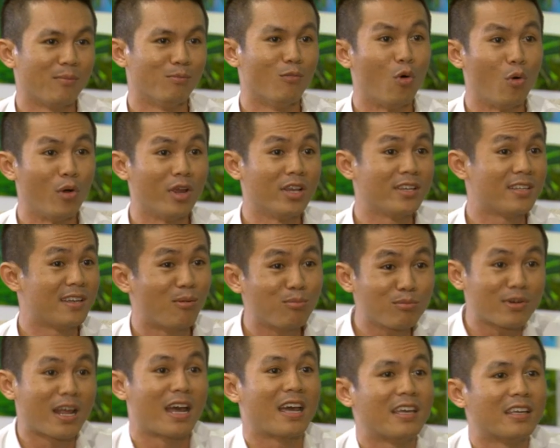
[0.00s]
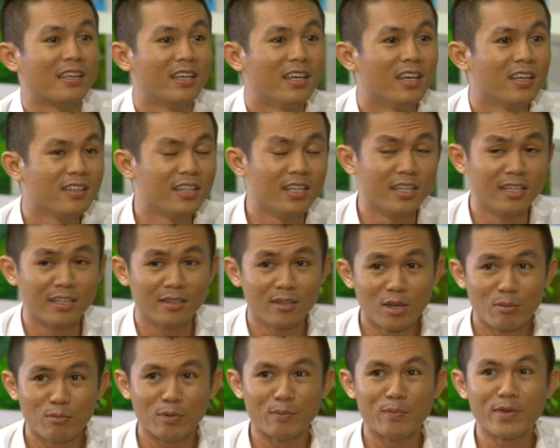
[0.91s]
bụi đóng đầy thì
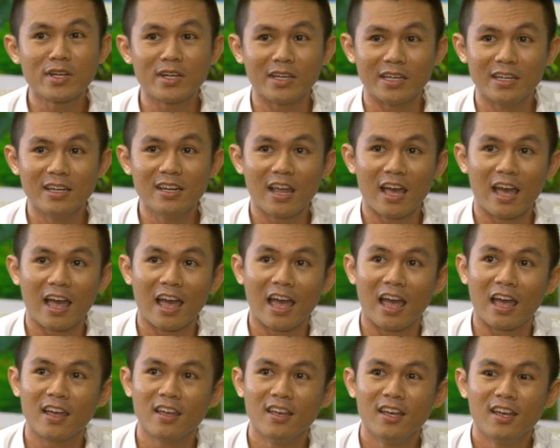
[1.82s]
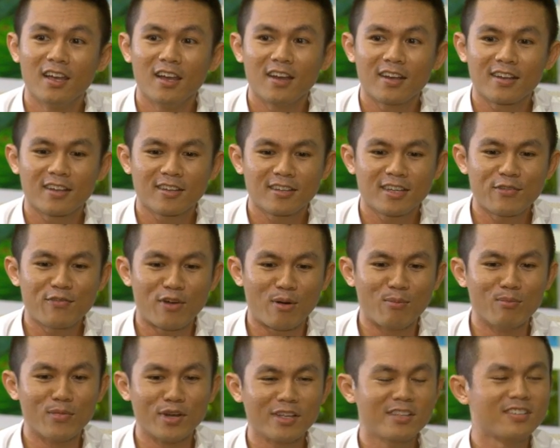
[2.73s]
mình mới nghĩ là cái
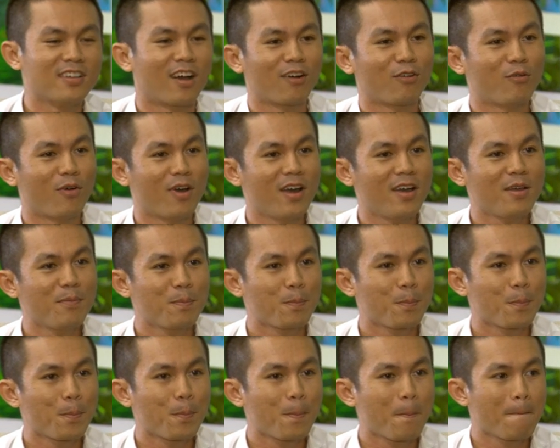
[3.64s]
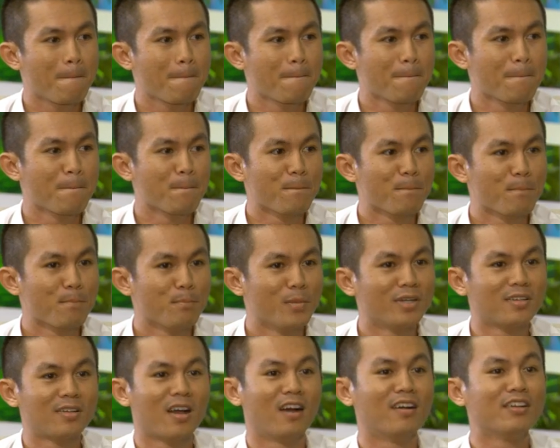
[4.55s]
phòng mình nó chật quá
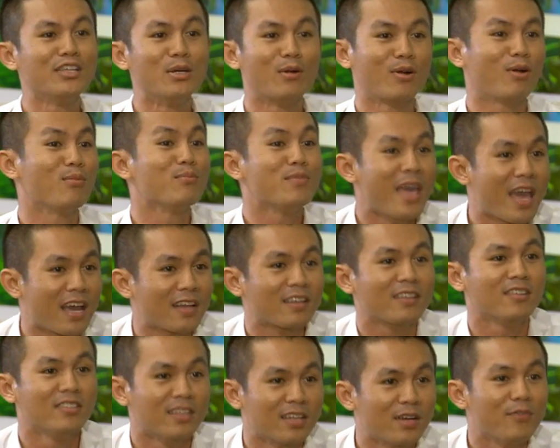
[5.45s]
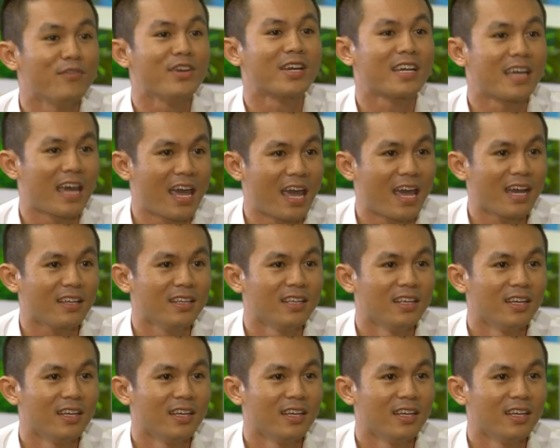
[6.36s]
mình cần nhiều không gian cho những cái việc khác